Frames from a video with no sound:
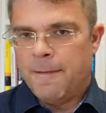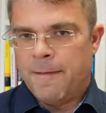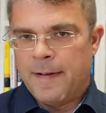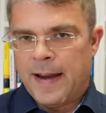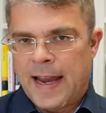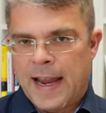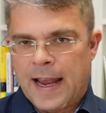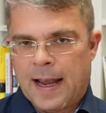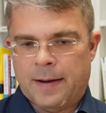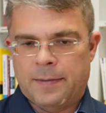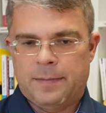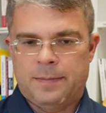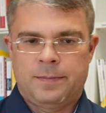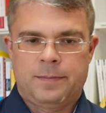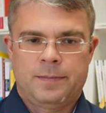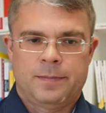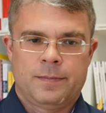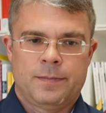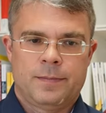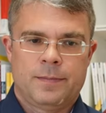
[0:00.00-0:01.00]
Wer?
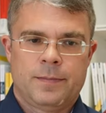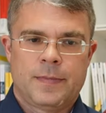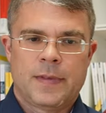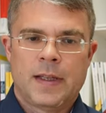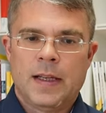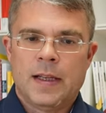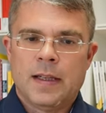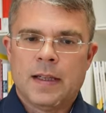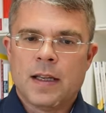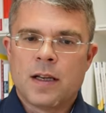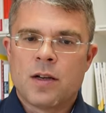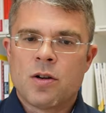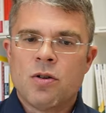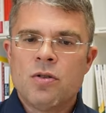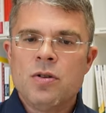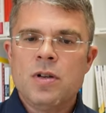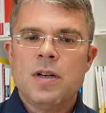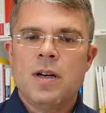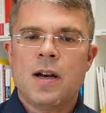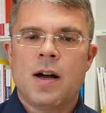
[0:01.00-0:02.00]
Die
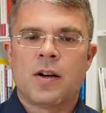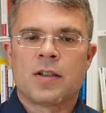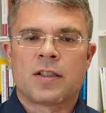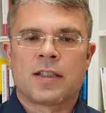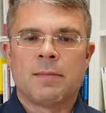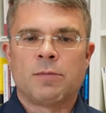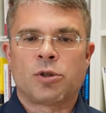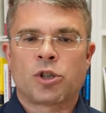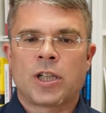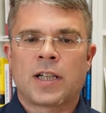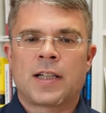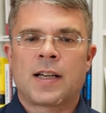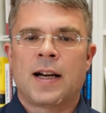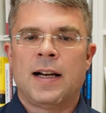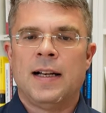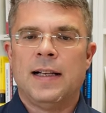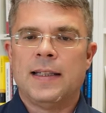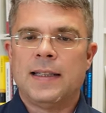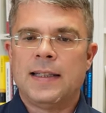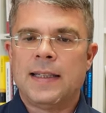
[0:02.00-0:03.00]
Kunden aus dem
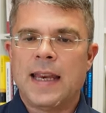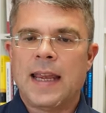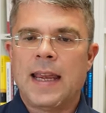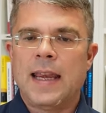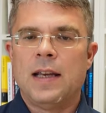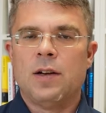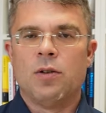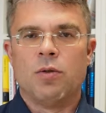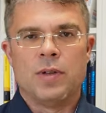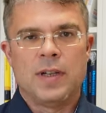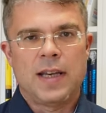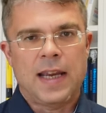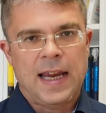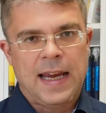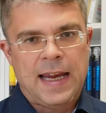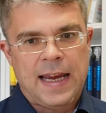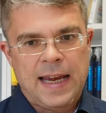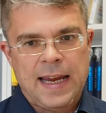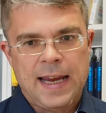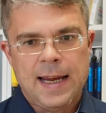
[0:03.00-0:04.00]
Stadtteil D und
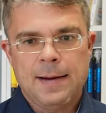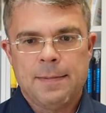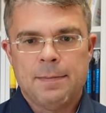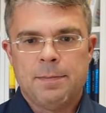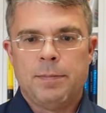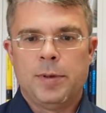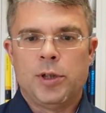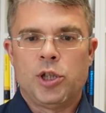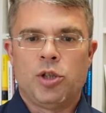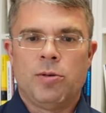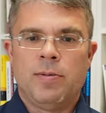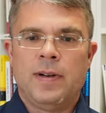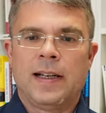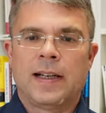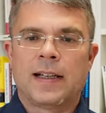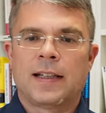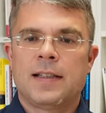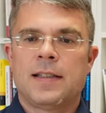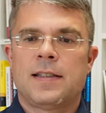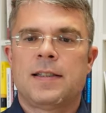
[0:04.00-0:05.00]
E
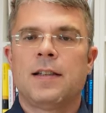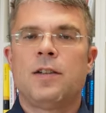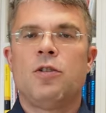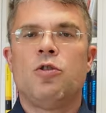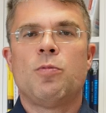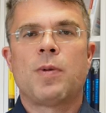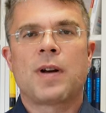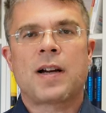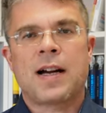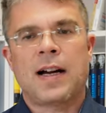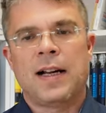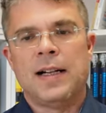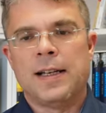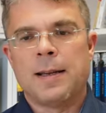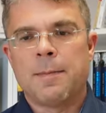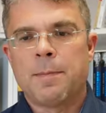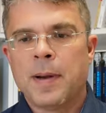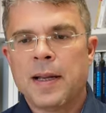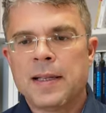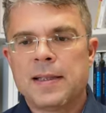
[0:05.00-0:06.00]
beschweren sich über
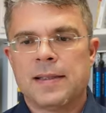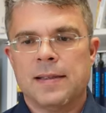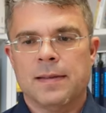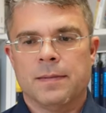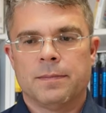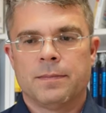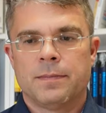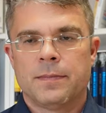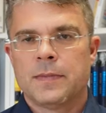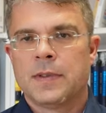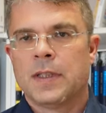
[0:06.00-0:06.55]
kalte Pizzen.